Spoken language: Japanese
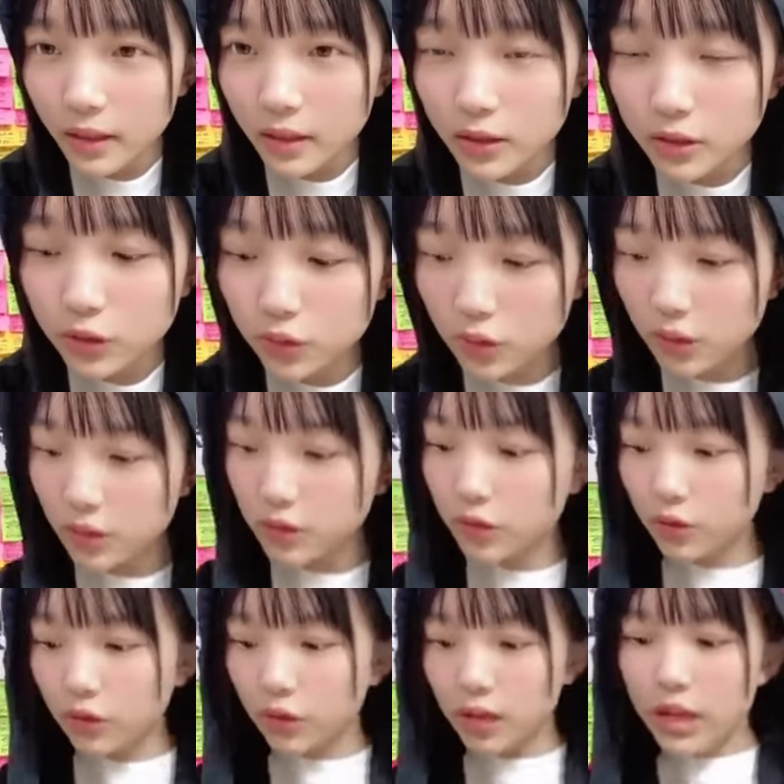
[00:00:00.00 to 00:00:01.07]
そうなんです
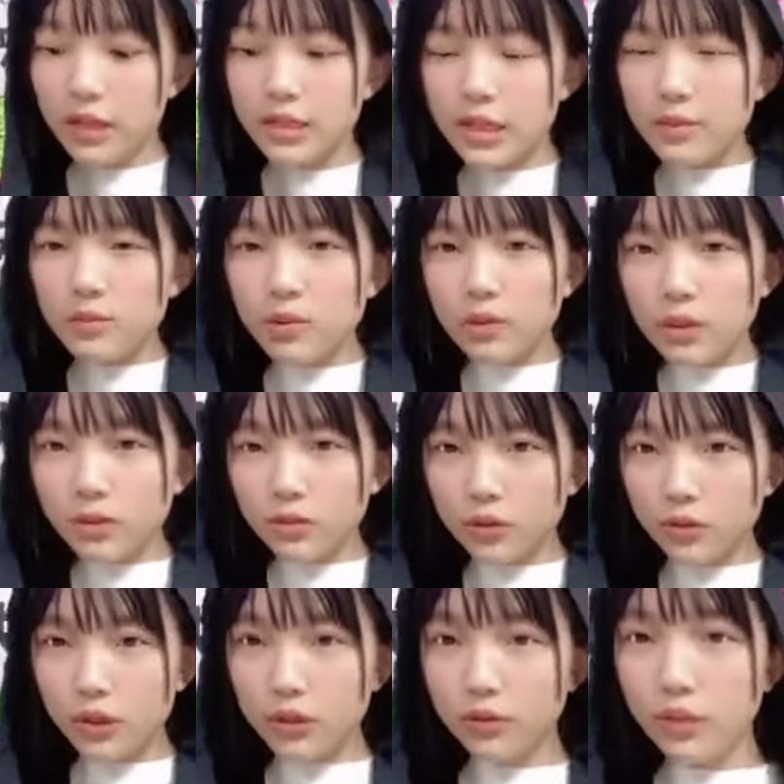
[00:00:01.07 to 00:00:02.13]
よ。これ全部
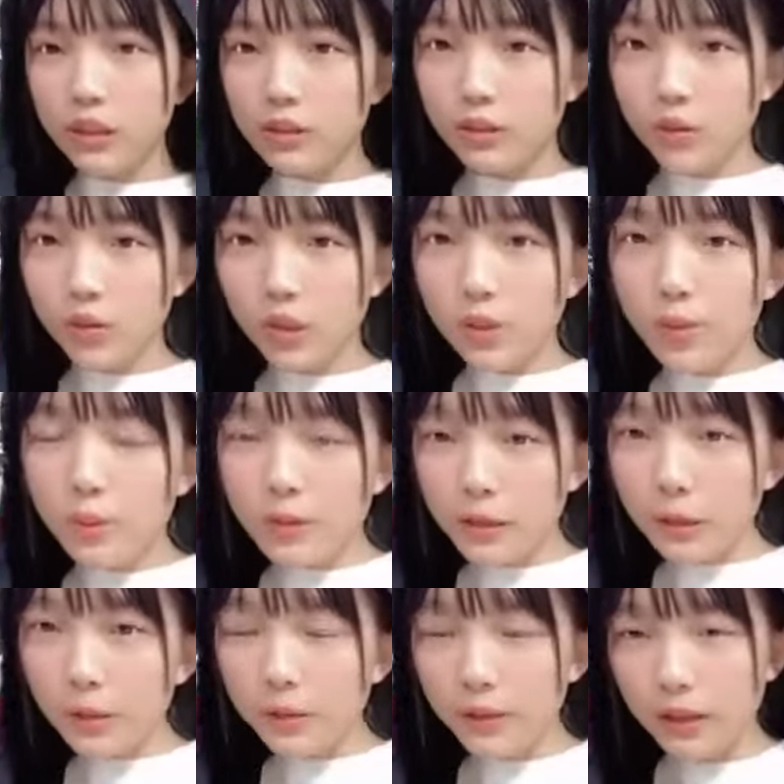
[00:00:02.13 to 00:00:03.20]
ミルクフェドです。これも
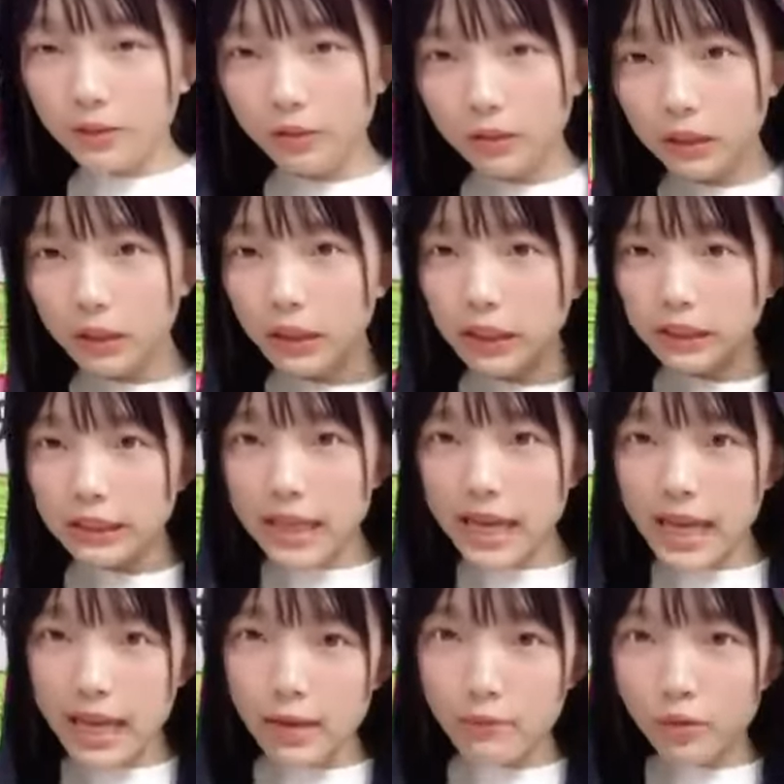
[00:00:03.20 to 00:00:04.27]
ミルクフェド。
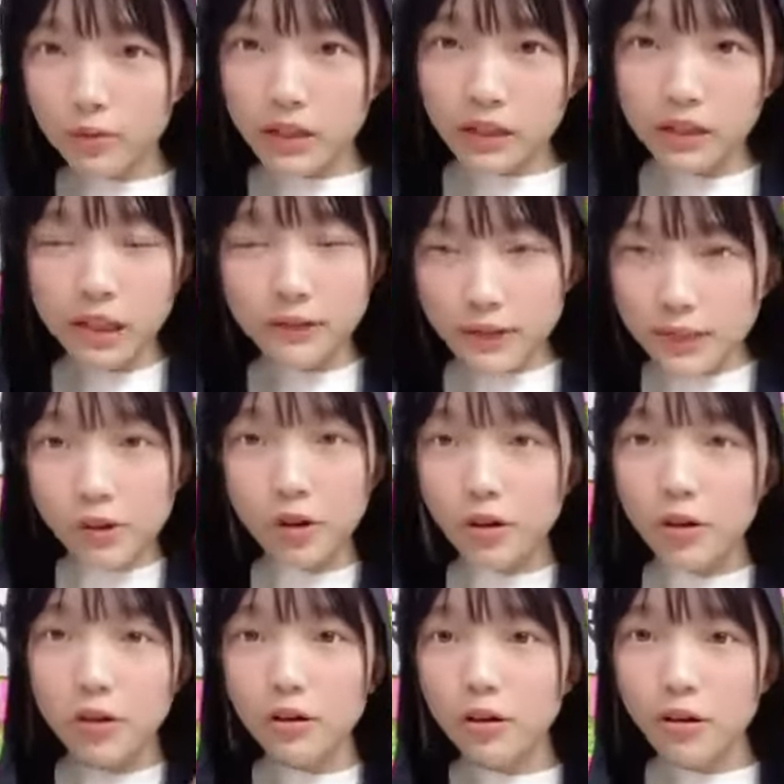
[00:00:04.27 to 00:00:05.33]
全部
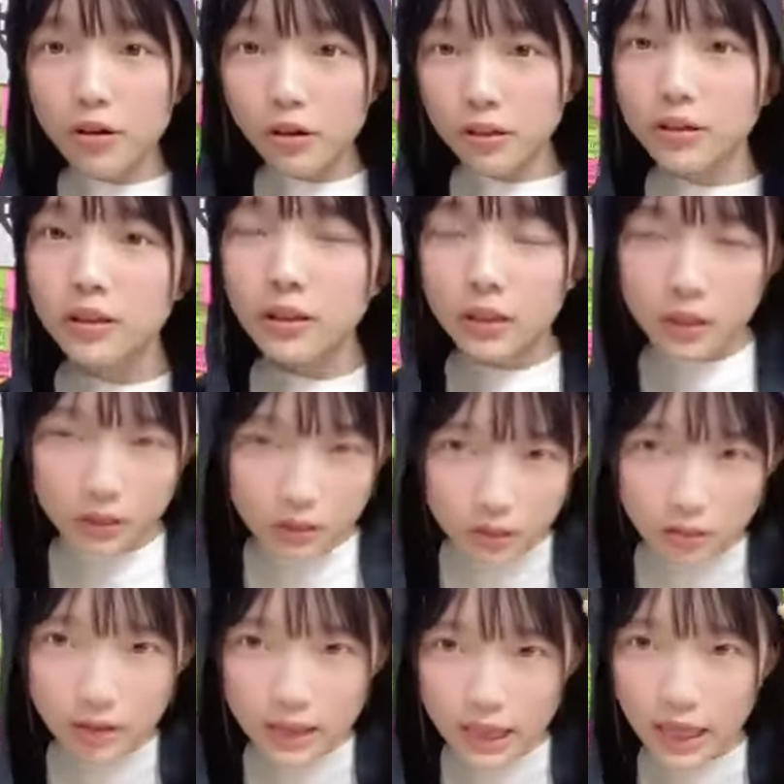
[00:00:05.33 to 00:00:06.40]
ミルクフェドこ
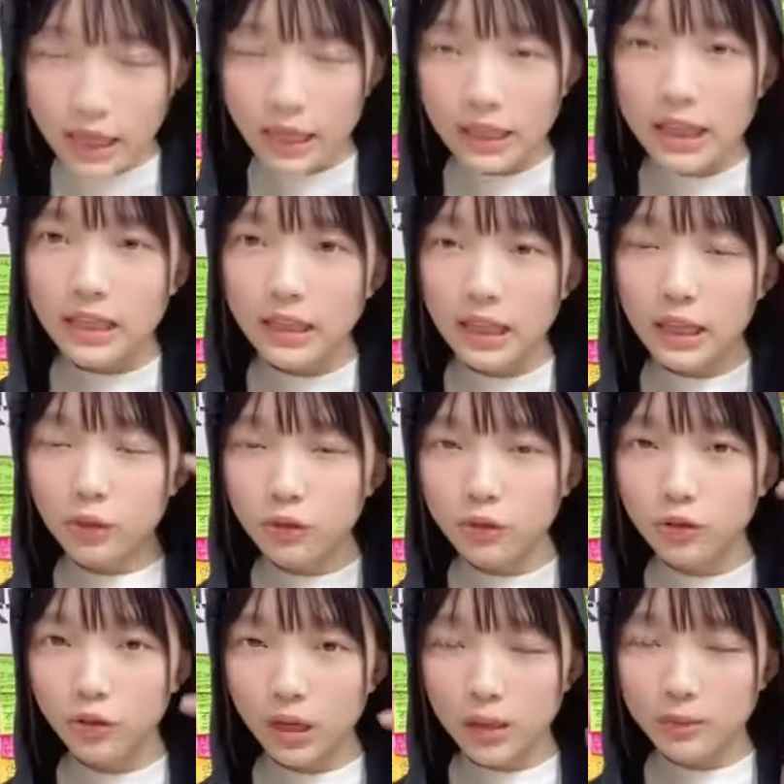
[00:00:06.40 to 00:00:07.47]
れはね、なんで
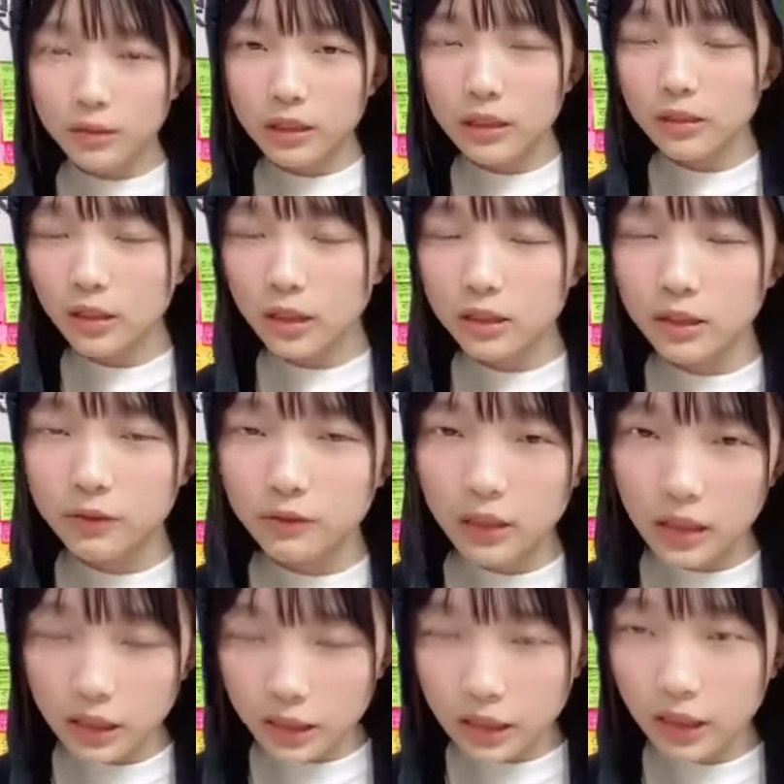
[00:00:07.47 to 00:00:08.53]
フードをかぶってるかって言っ
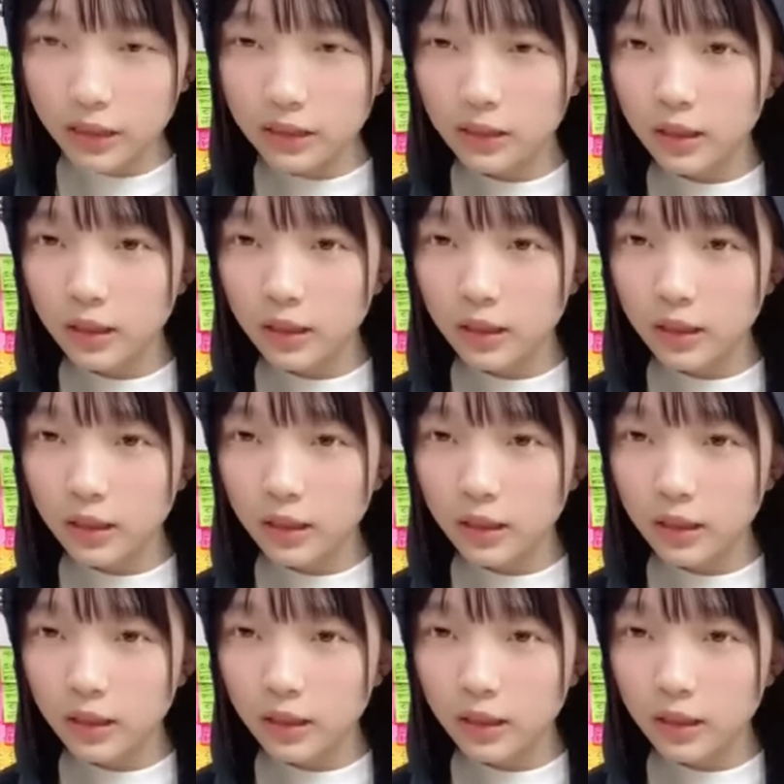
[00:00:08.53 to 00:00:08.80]
たらね、